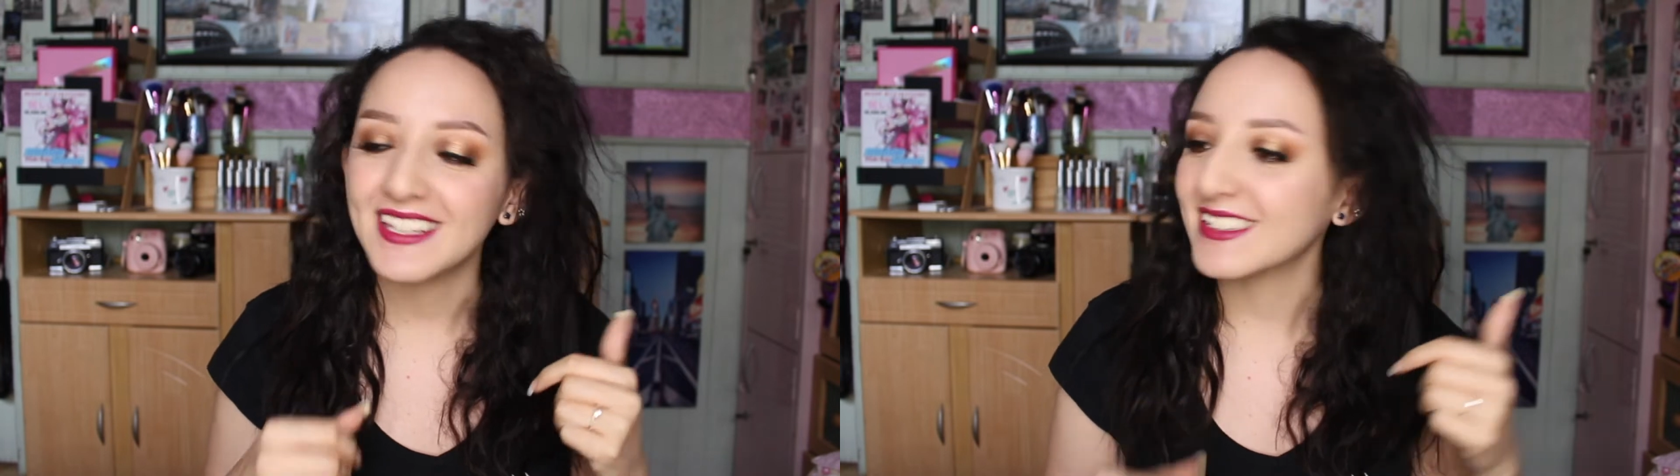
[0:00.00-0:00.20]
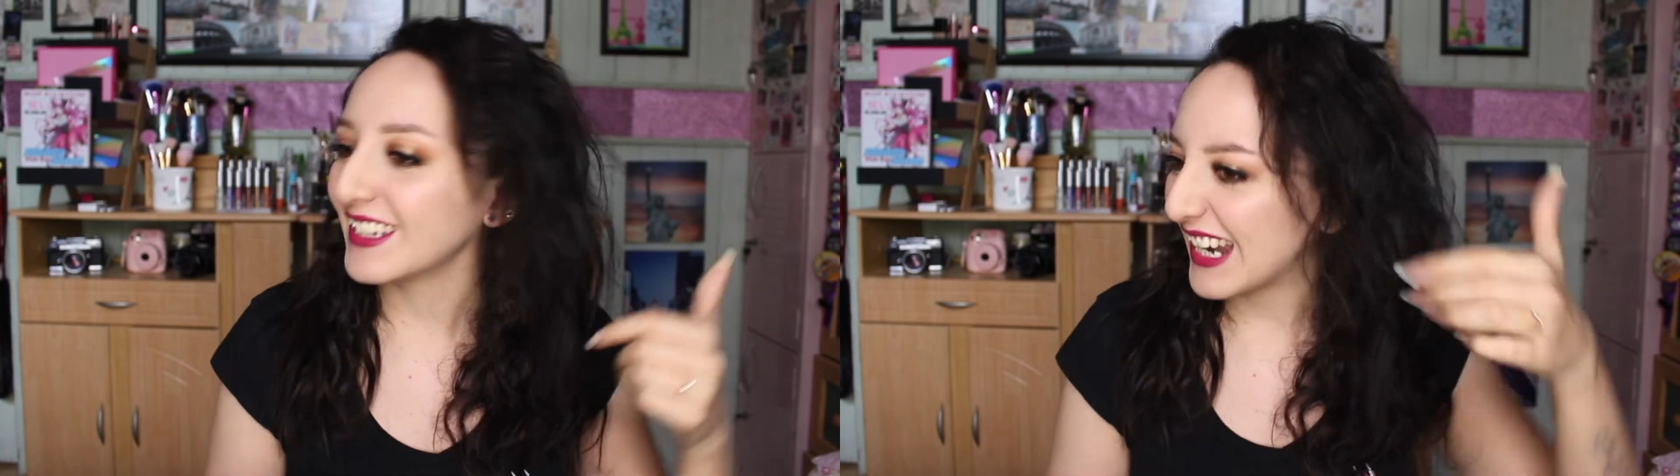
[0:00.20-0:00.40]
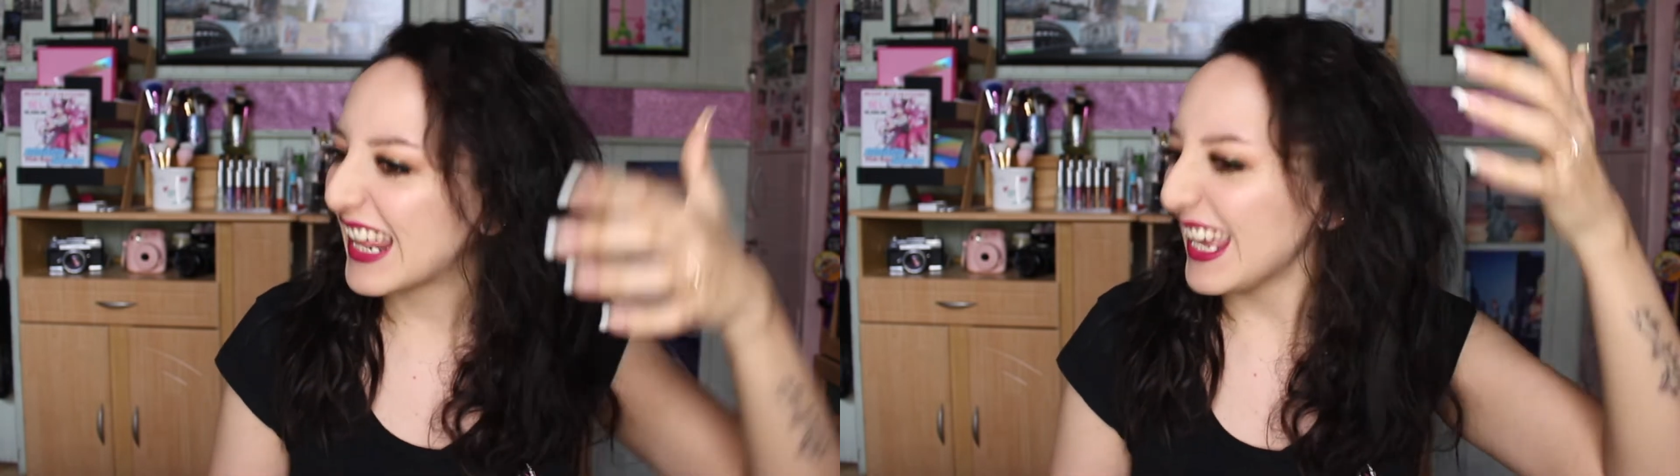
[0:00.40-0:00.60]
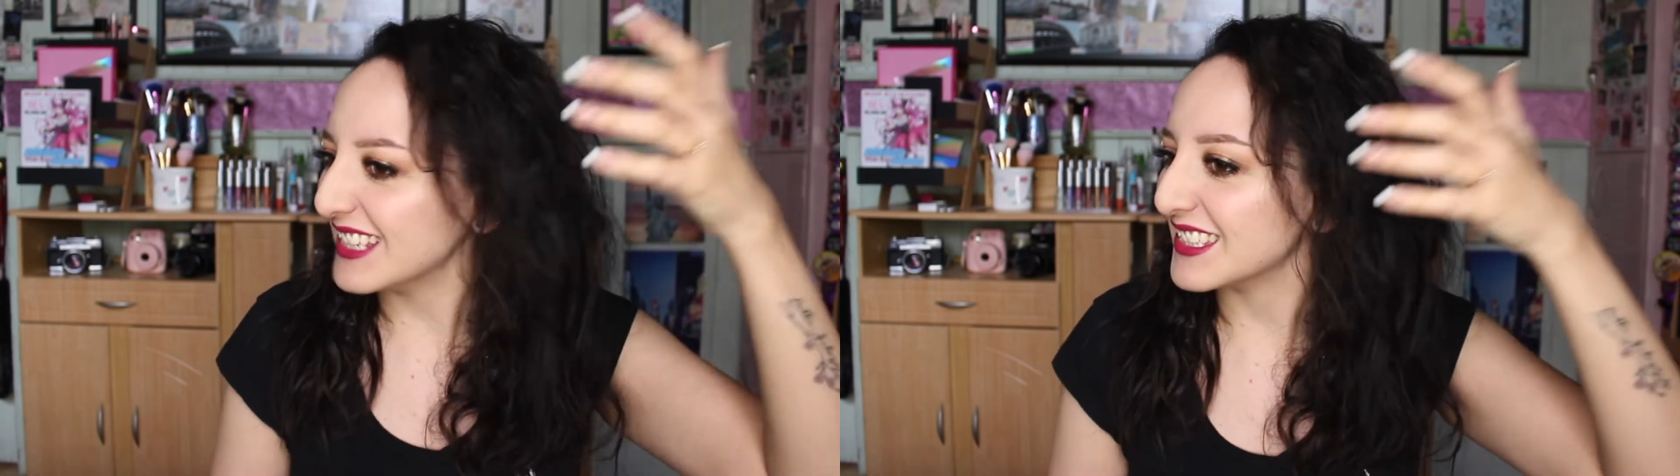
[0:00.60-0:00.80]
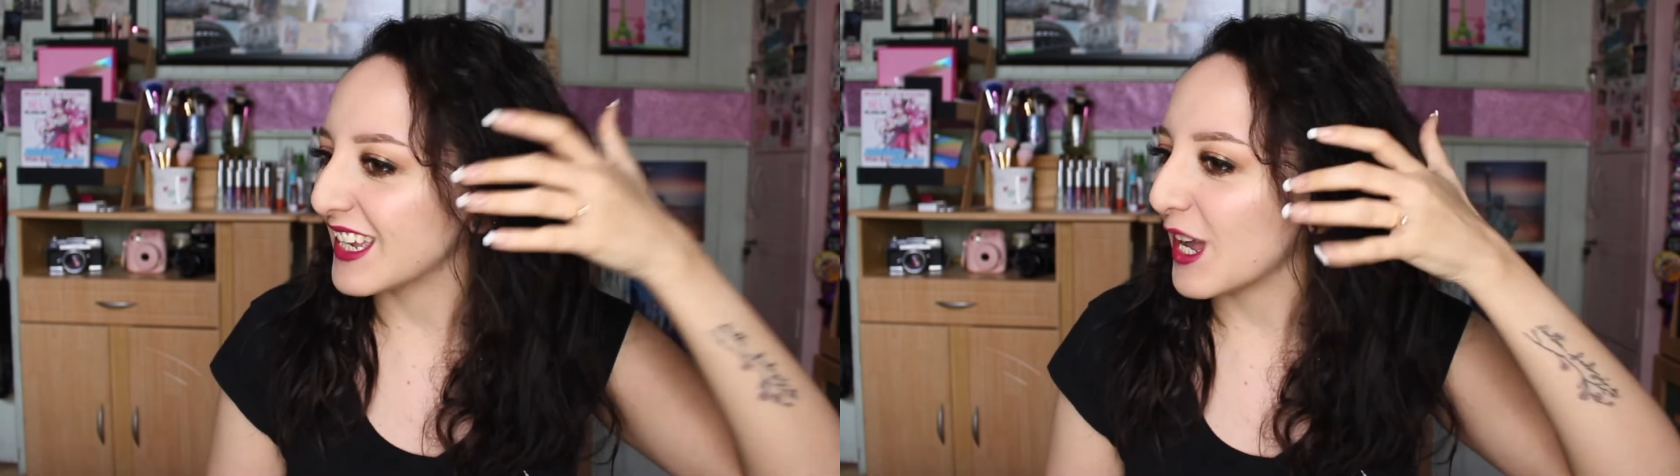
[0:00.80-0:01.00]
de tener
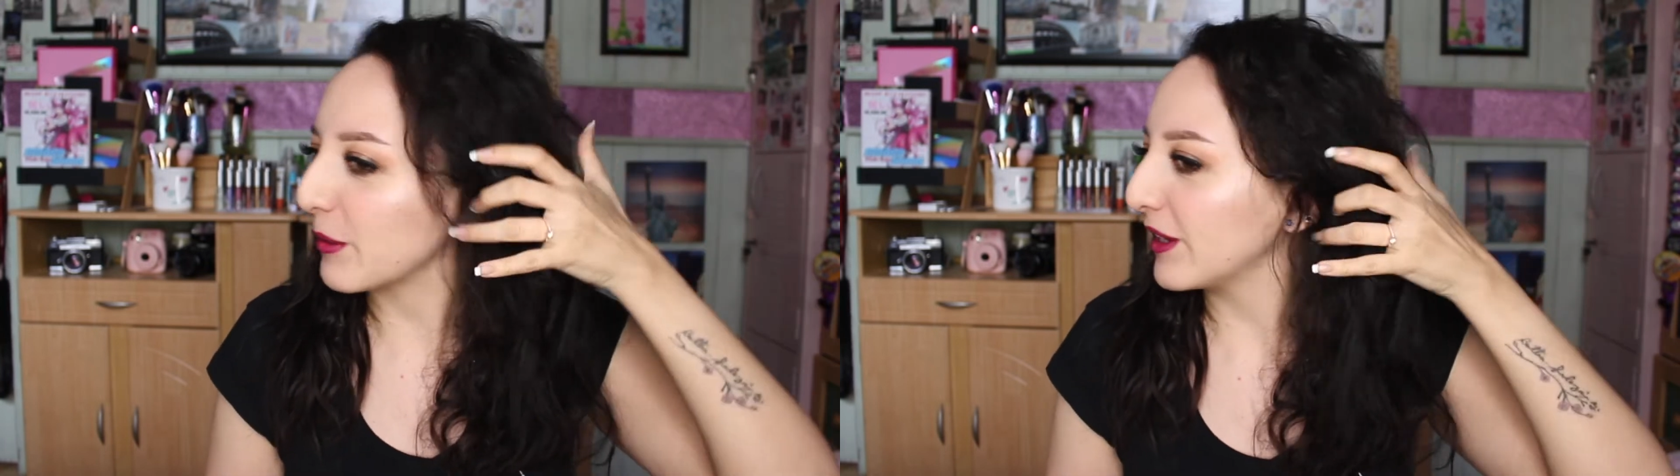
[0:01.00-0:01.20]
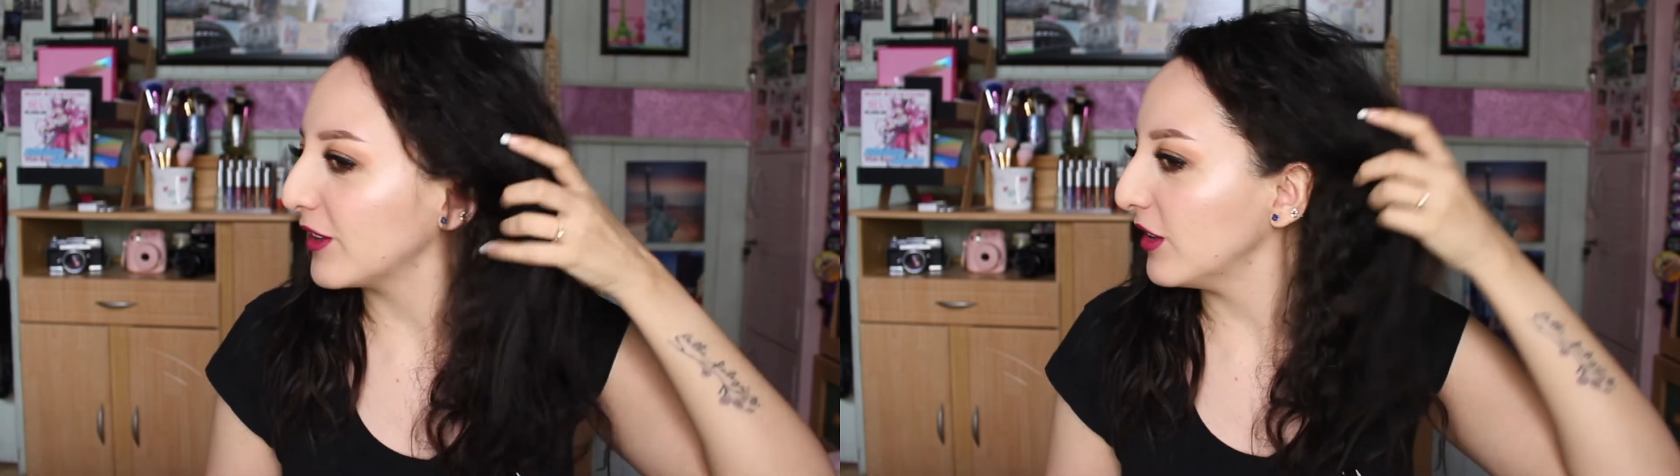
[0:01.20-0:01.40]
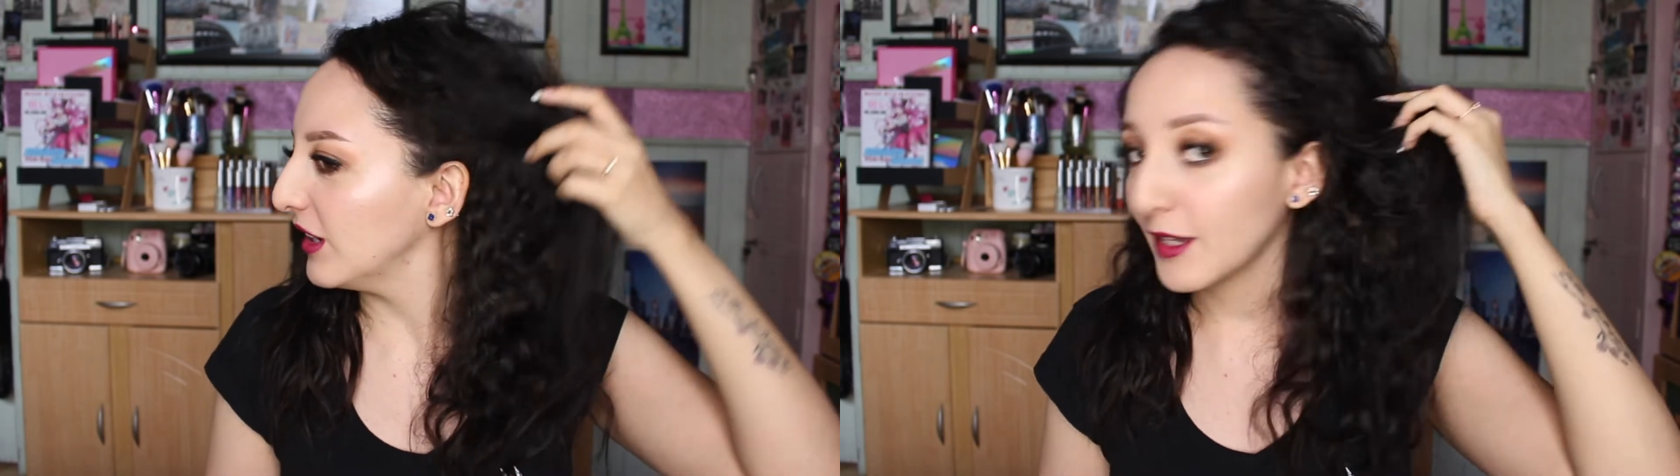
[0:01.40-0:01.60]
este cabello,